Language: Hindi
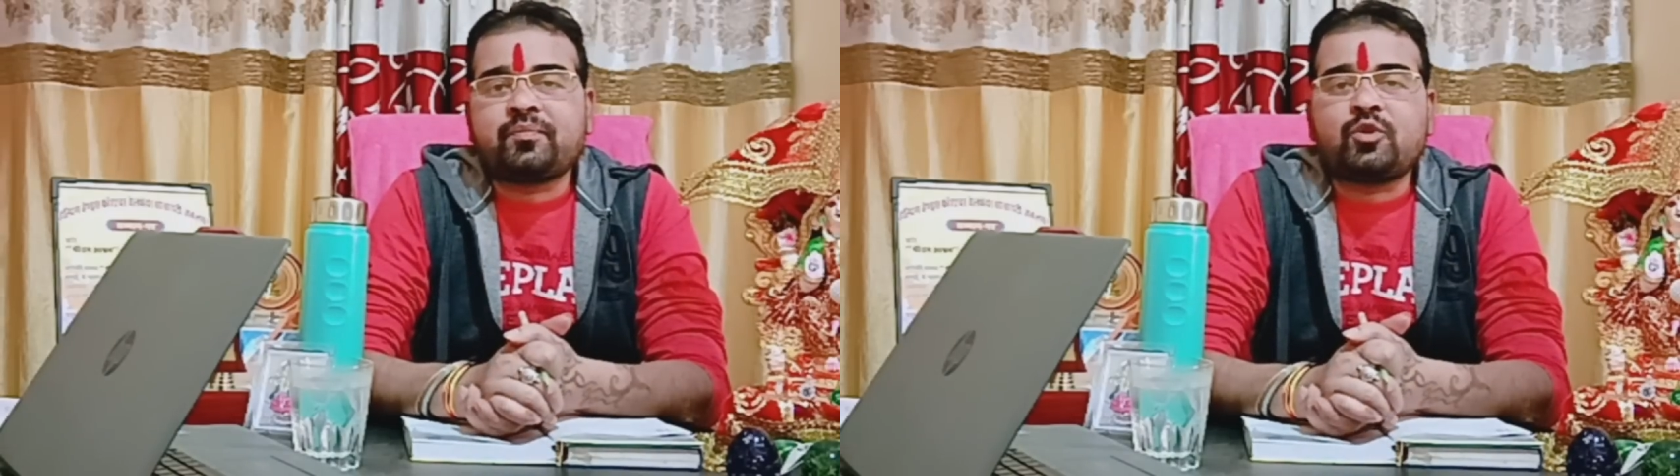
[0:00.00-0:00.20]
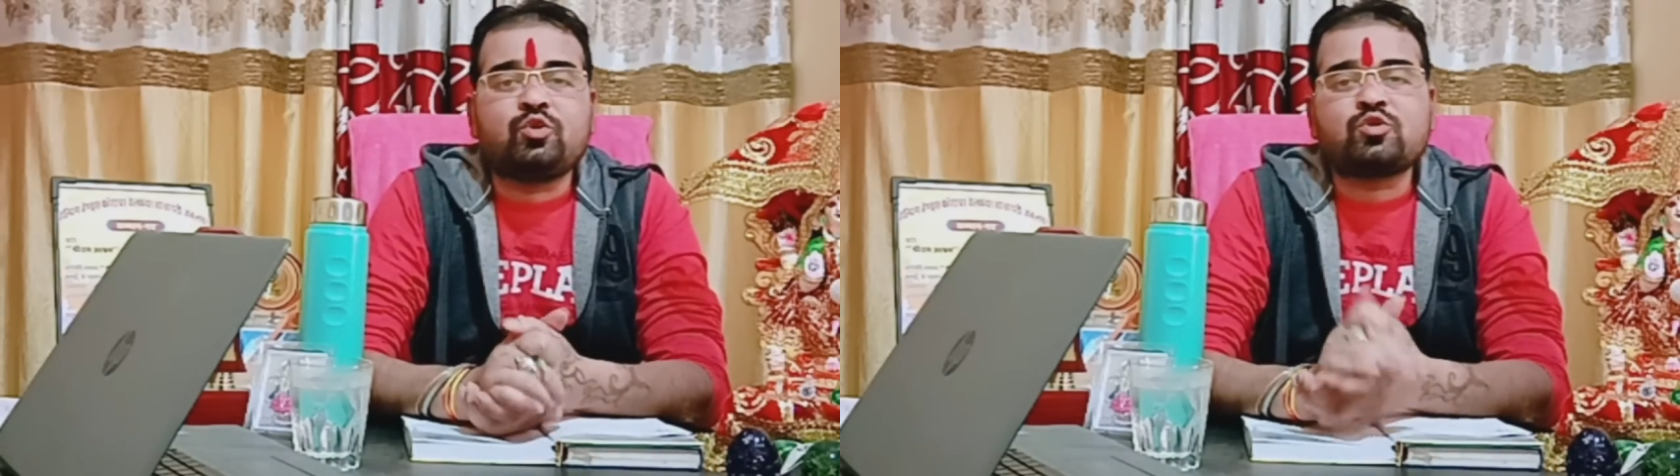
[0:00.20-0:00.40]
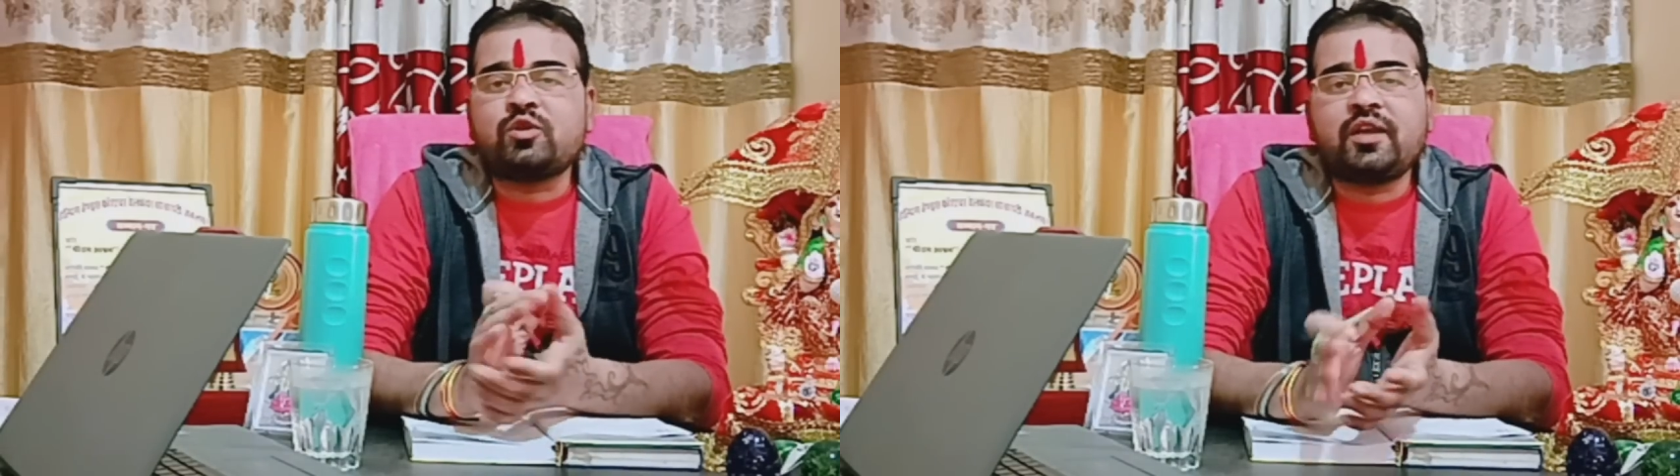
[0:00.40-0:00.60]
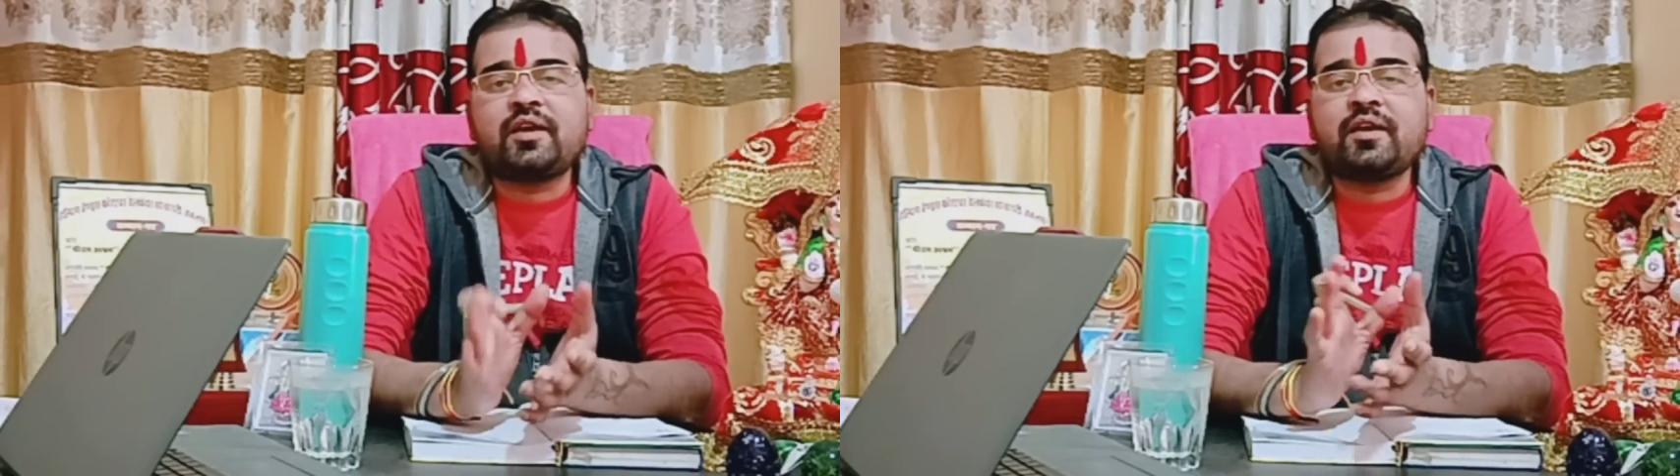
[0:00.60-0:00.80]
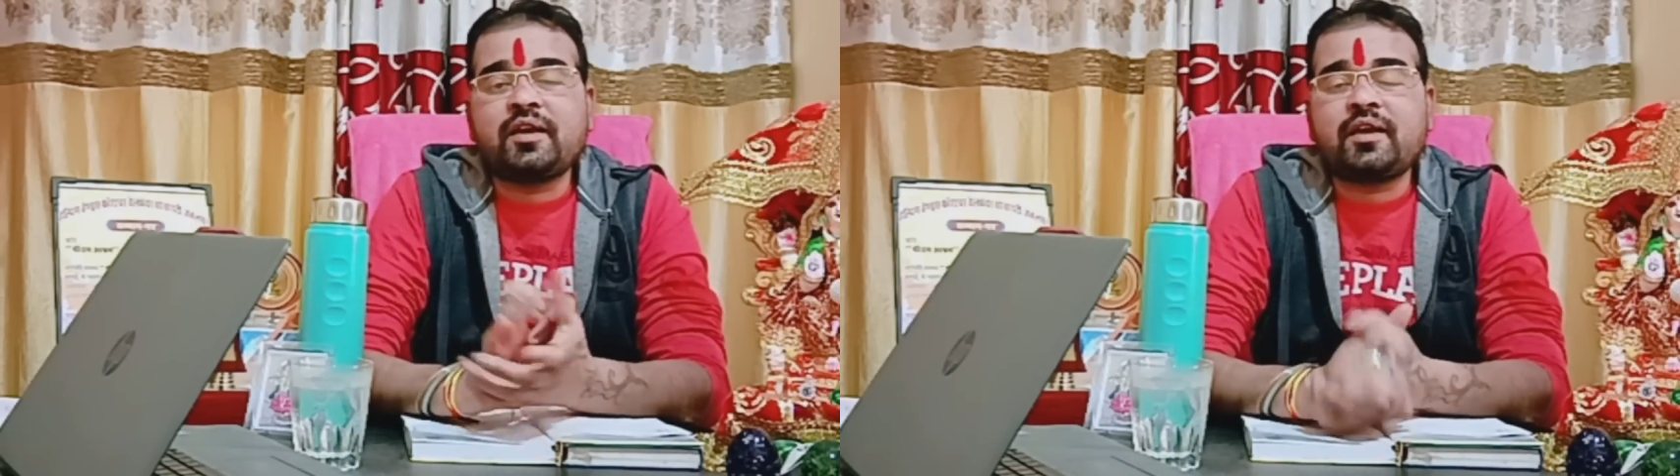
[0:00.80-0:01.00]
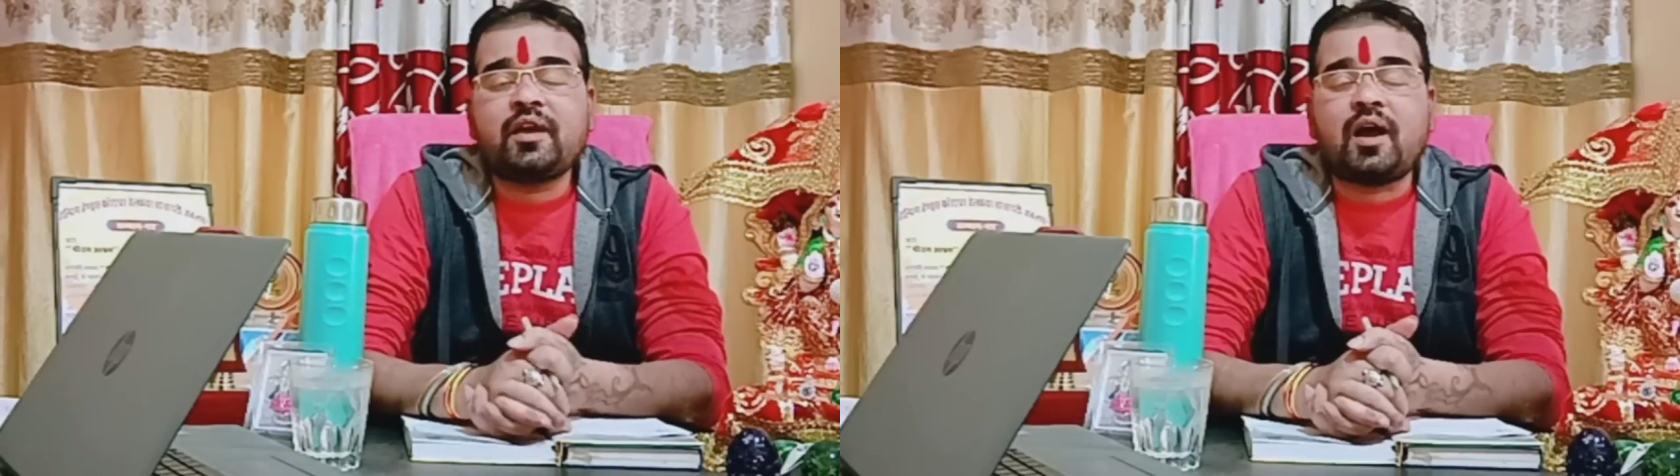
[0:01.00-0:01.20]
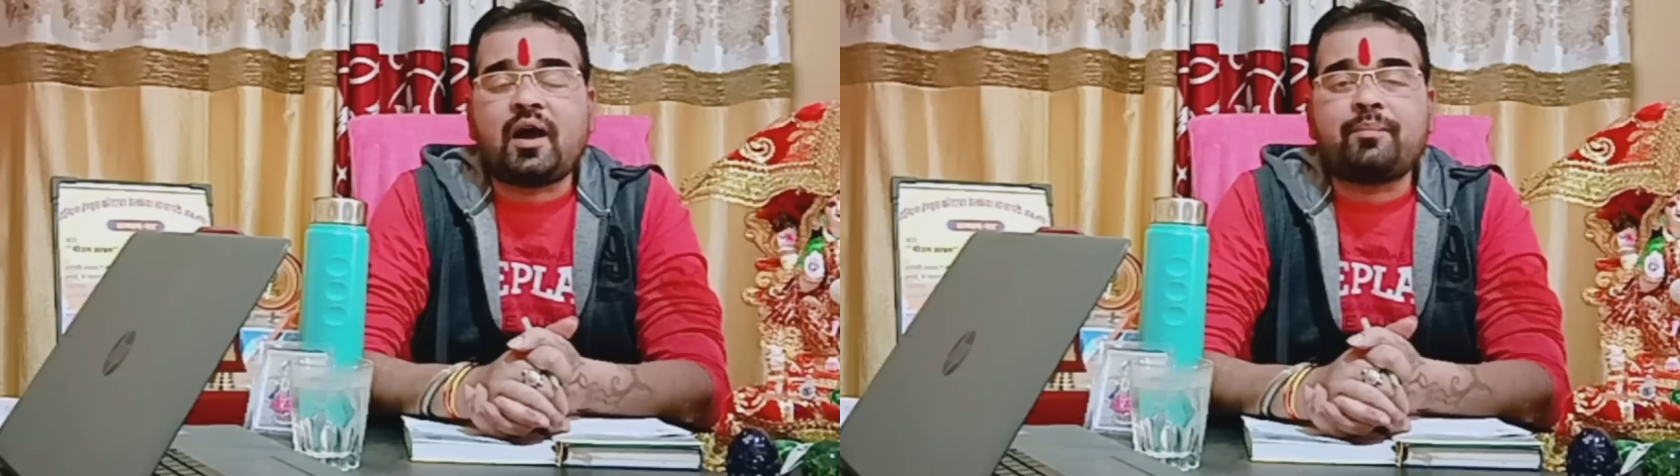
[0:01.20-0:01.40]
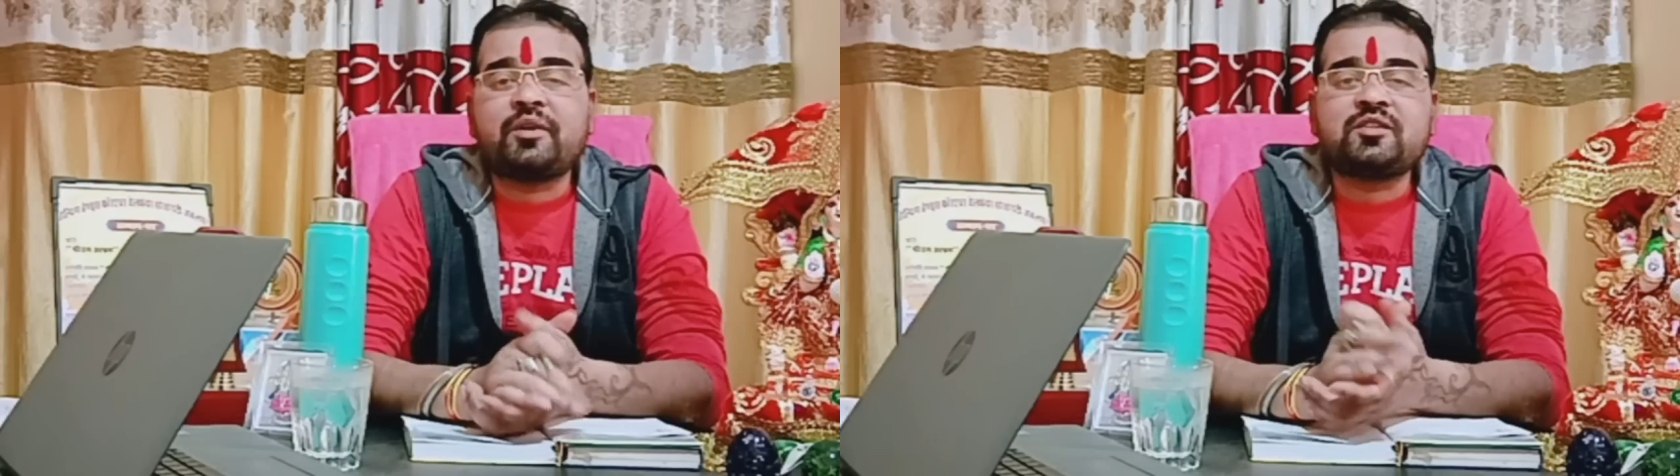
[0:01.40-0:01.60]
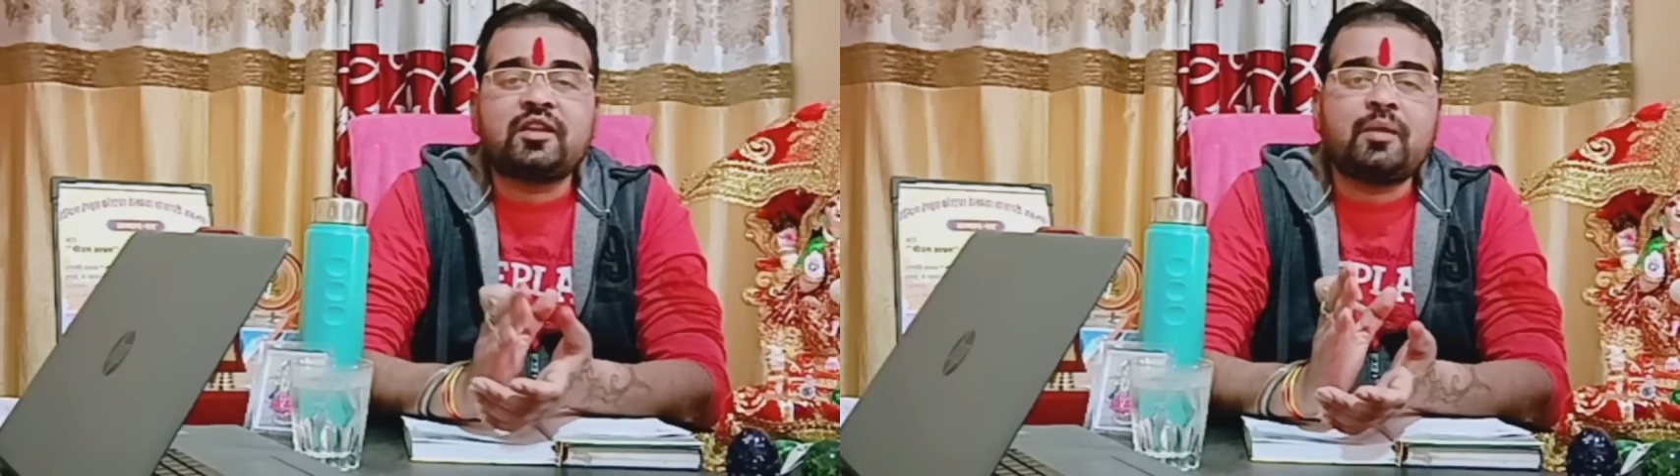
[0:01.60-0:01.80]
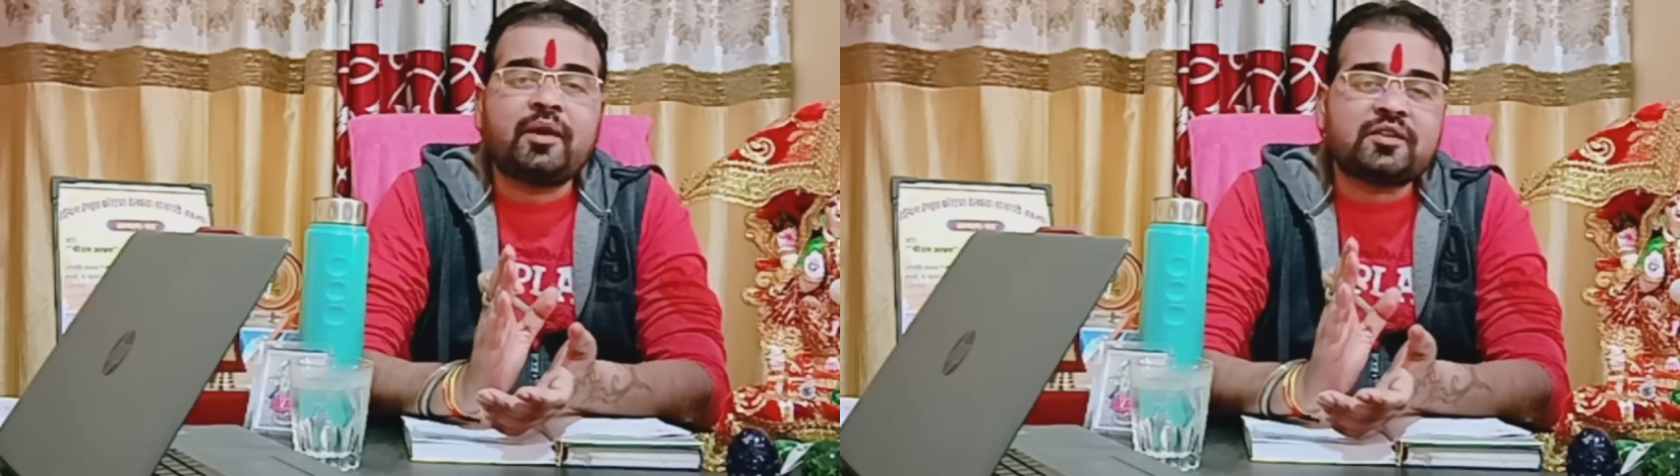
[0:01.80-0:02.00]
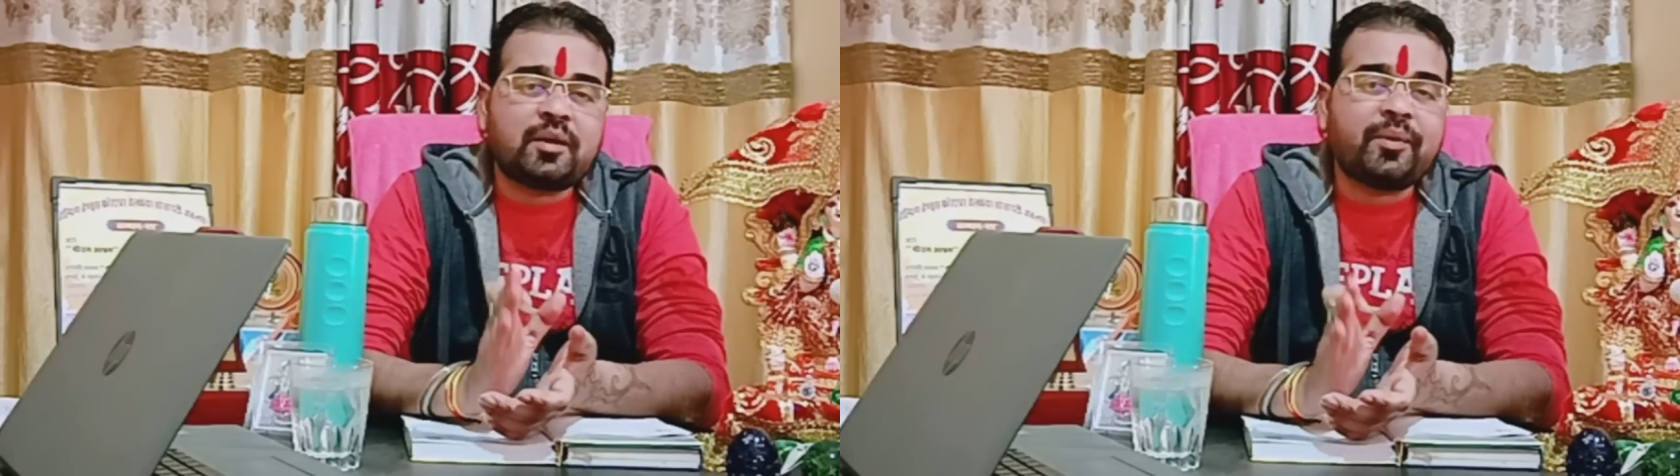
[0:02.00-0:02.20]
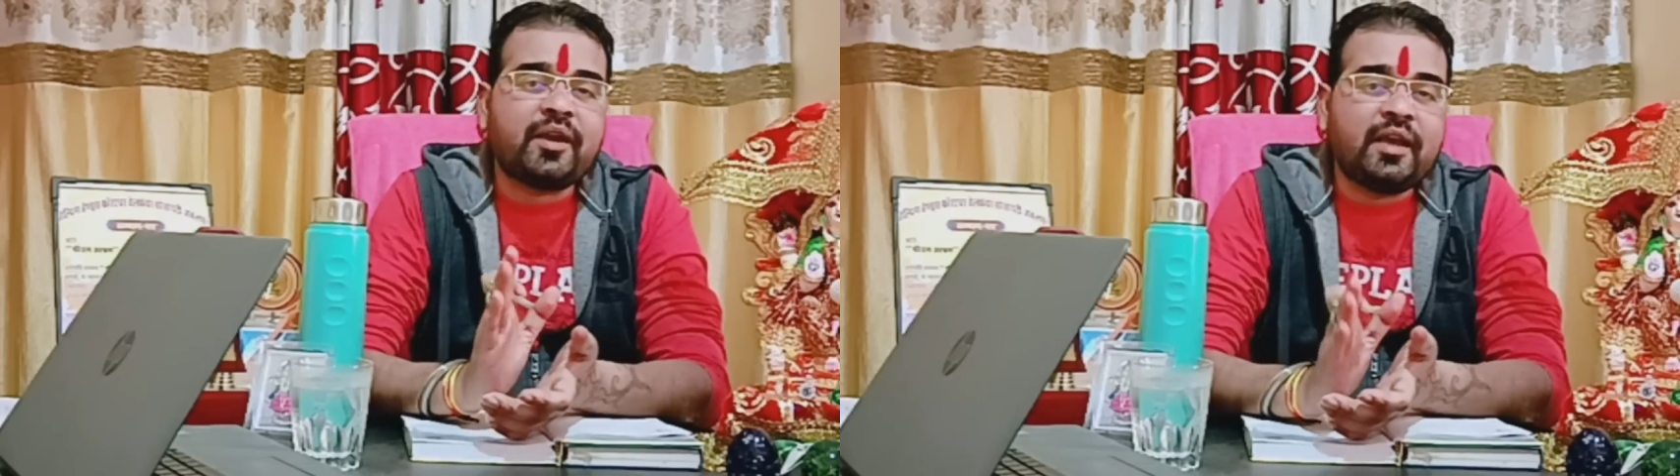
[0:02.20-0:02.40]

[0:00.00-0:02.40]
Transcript: तो दोस्तों देखेंगे कि आपकी जिंदगी में सिर्फ